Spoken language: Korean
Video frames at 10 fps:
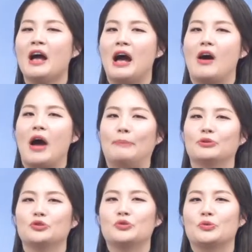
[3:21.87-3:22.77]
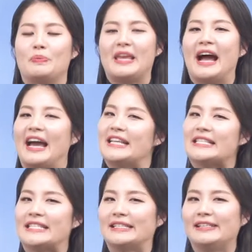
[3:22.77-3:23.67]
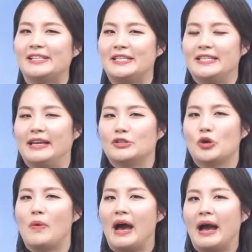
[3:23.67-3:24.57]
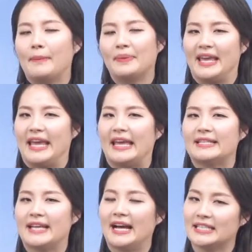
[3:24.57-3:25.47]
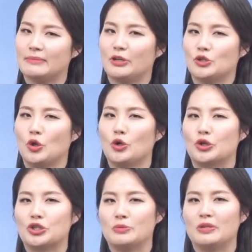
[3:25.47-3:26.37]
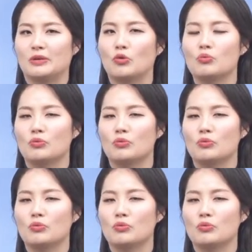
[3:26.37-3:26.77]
어, 앞으로도 비하인스를 이제 저와 함께 이제 하시면서 열심히 공,